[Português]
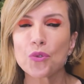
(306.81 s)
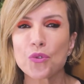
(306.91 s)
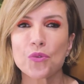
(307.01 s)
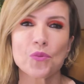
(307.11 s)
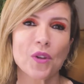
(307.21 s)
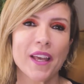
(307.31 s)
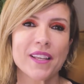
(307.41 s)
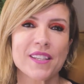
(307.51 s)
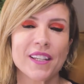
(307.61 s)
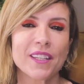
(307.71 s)
dos
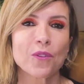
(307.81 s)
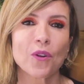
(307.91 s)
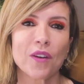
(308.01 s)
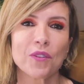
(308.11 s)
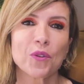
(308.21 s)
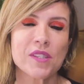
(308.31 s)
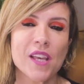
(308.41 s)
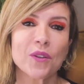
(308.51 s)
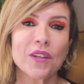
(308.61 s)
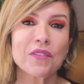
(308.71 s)
moleques ali que colava no
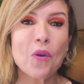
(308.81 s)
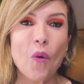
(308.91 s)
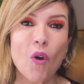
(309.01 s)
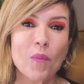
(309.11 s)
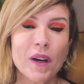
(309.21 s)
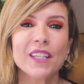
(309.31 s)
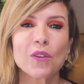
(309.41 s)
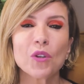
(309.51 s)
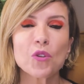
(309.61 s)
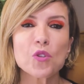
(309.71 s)
ensaio estava em coma. E
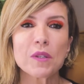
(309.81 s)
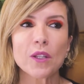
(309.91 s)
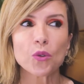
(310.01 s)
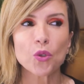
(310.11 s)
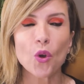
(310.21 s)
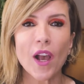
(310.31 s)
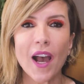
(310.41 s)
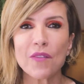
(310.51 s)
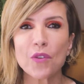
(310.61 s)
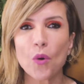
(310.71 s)
quando o hospital
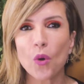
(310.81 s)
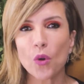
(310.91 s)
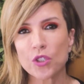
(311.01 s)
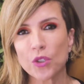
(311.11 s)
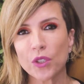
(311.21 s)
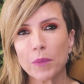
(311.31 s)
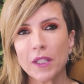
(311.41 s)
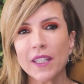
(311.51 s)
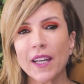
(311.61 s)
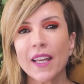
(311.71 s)
trocava o colchão da
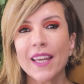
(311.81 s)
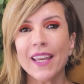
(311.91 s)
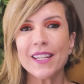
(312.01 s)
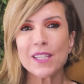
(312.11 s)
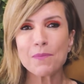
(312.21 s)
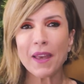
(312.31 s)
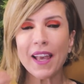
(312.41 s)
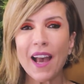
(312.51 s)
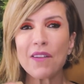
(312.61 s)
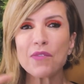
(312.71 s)
menina, eles
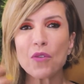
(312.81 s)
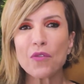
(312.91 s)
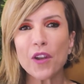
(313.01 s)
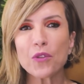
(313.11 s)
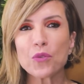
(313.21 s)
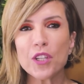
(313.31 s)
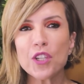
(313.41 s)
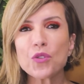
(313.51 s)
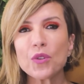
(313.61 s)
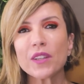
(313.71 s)
pegavam o velho no
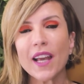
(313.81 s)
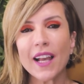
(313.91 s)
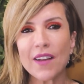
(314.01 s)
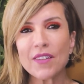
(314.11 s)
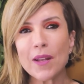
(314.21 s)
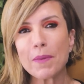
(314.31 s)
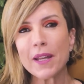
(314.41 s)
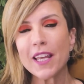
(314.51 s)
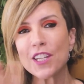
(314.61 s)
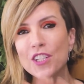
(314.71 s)
lixo, tacava na
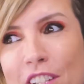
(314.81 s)
parede